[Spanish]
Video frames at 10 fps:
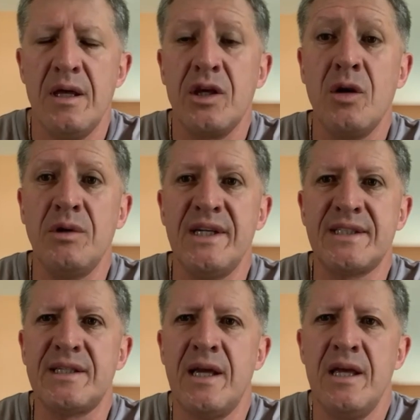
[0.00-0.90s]
¿Qué
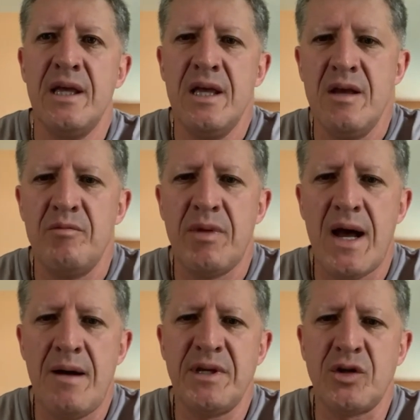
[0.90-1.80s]
les
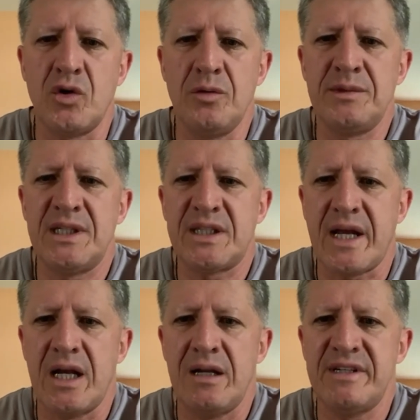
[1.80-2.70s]
va mi columna entre
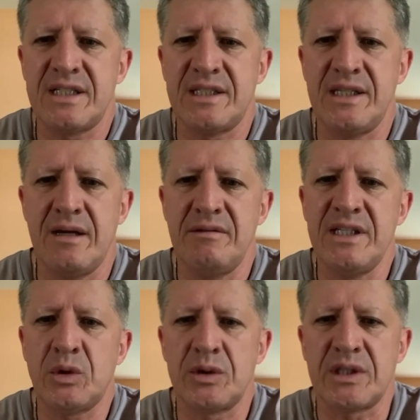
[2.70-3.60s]
calaveras y
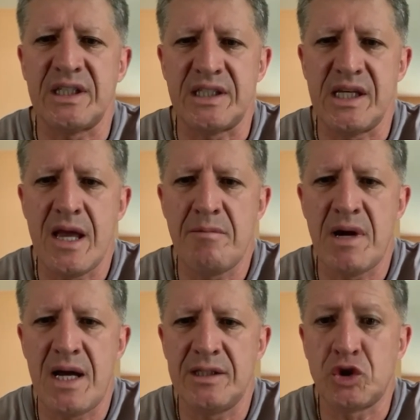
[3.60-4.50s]
diablitos que se
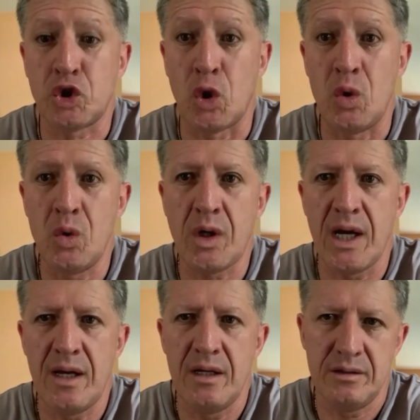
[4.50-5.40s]
llama
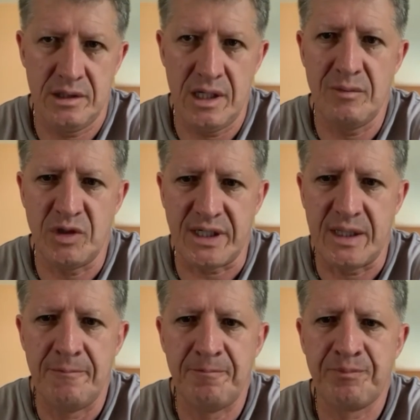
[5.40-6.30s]
Toluca de la Muerte?
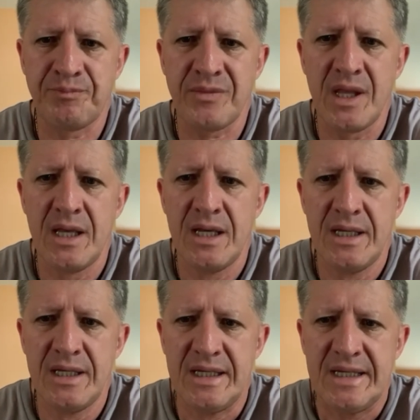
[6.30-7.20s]

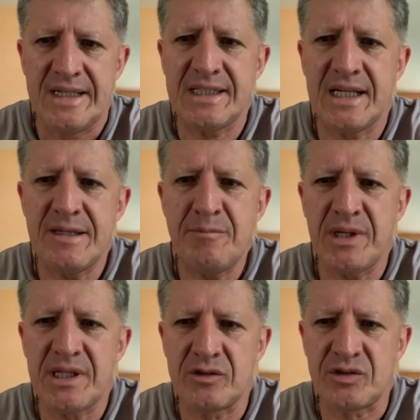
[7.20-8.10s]
Es la limpia
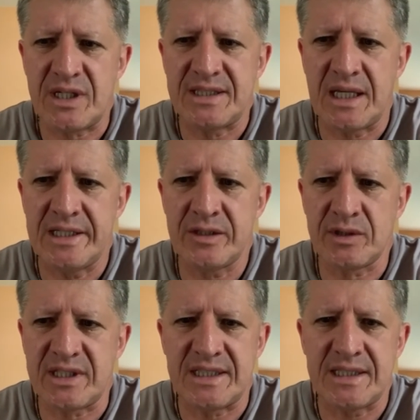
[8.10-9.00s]
de los cristaleros
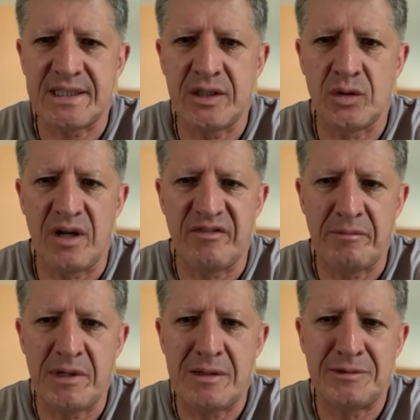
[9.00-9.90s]
que está haciendo la
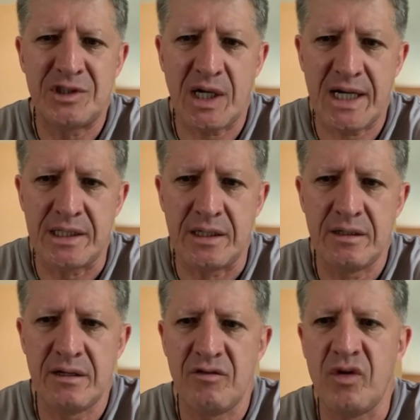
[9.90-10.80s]
familia michacana.
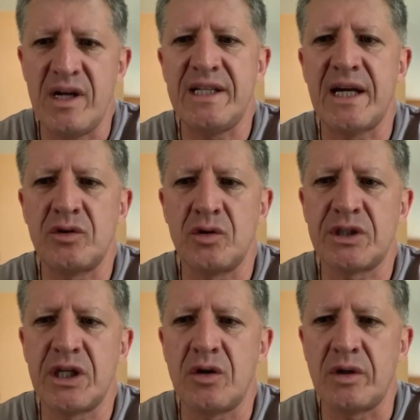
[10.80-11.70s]
Fue el
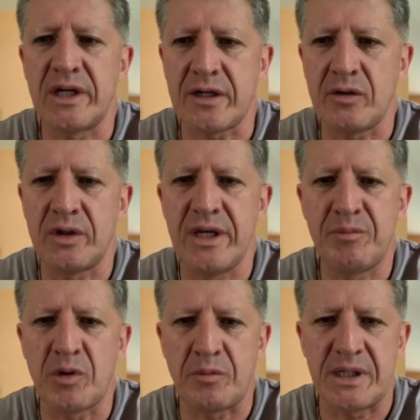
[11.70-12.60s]
diagnóstico que recogí
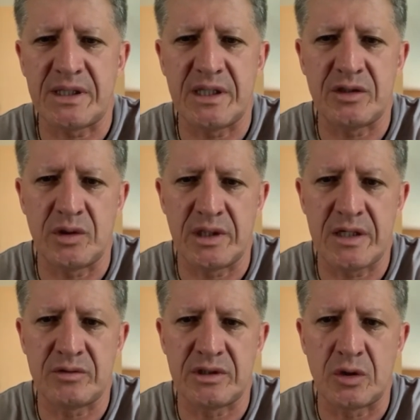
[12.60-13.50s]
por parte de
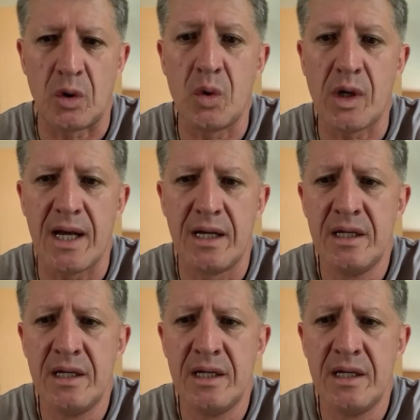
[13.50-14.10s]
ciudadanos de Toluca